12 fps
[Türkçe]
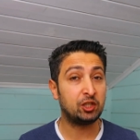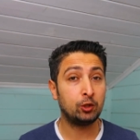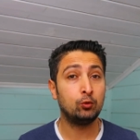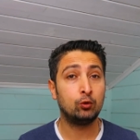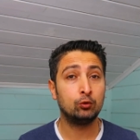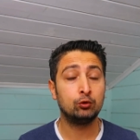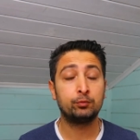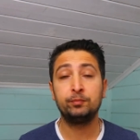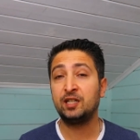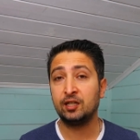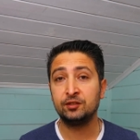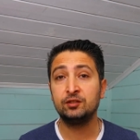dişe dokunur
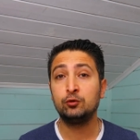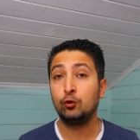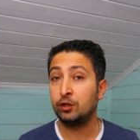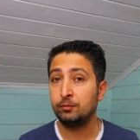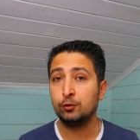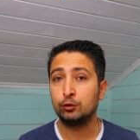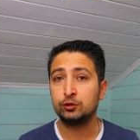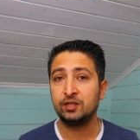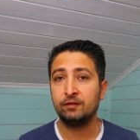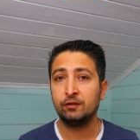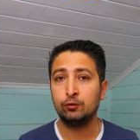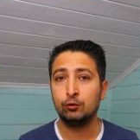bir kanıt göremiyoruz
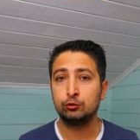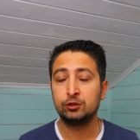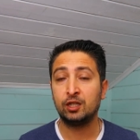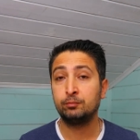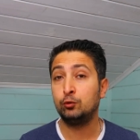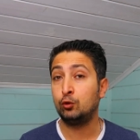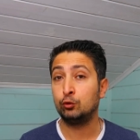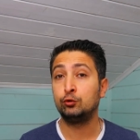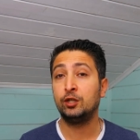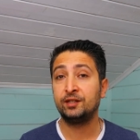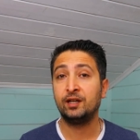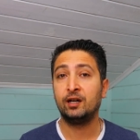sevgili dostlar bu
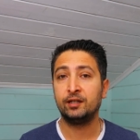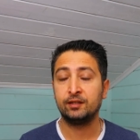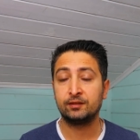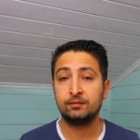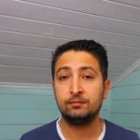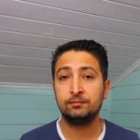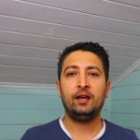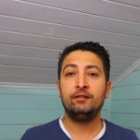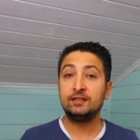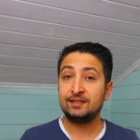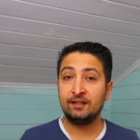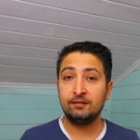konuya dair.
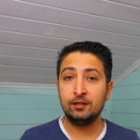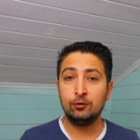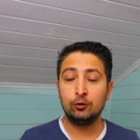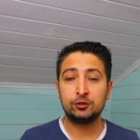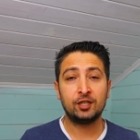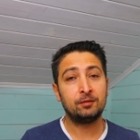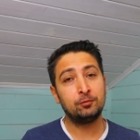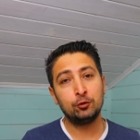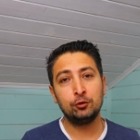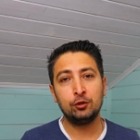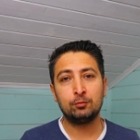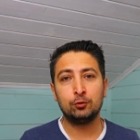Evet sevgili dostlar
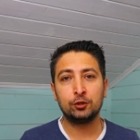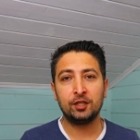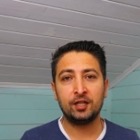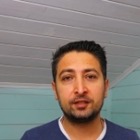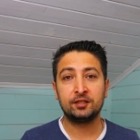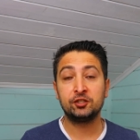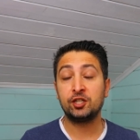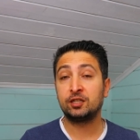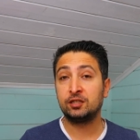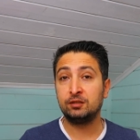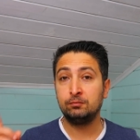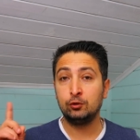bugünlük buradan
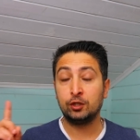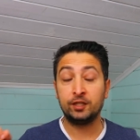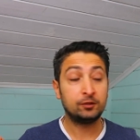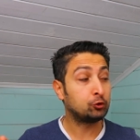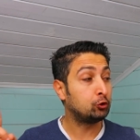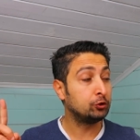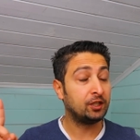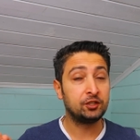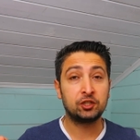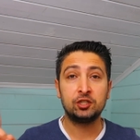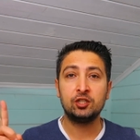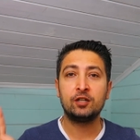aktaracaklarım bu kadar.
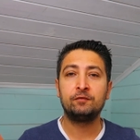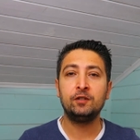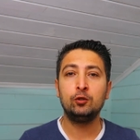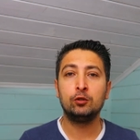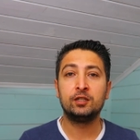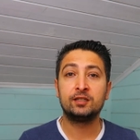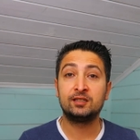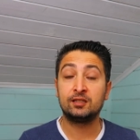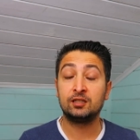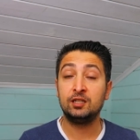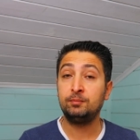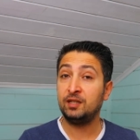Şuradan çıkacak videoları
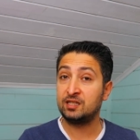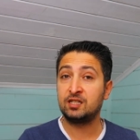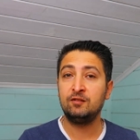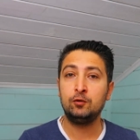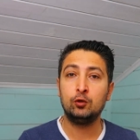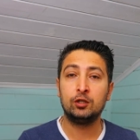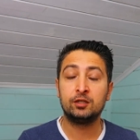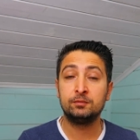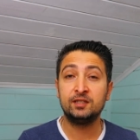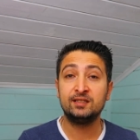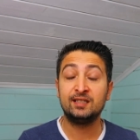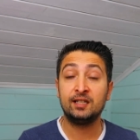tıklayıp eski
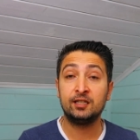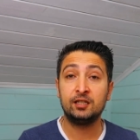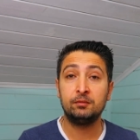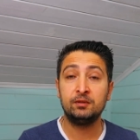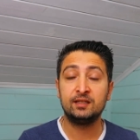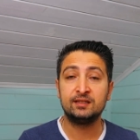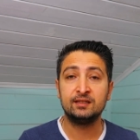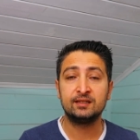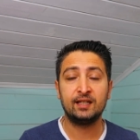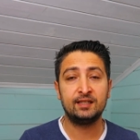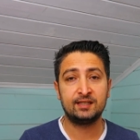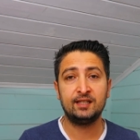videolarımı da
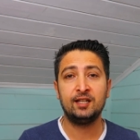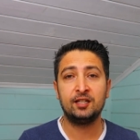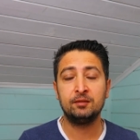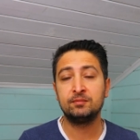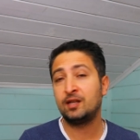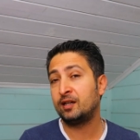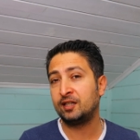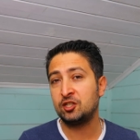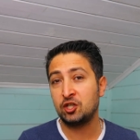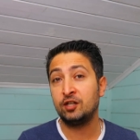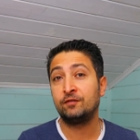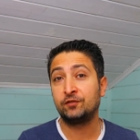seyredebilirsiniz. Eski dediğim daha
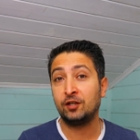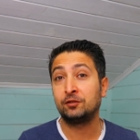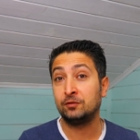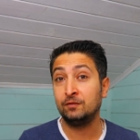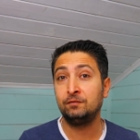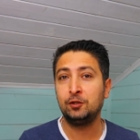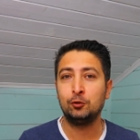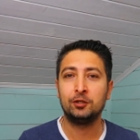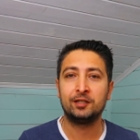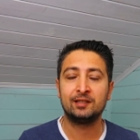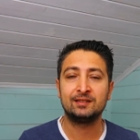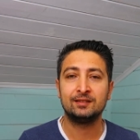geçen hafta attığım
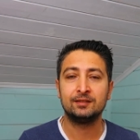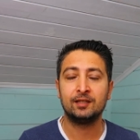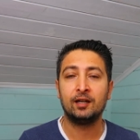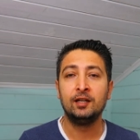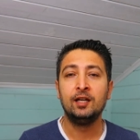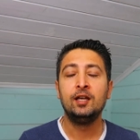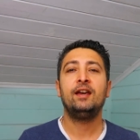videolar aslında.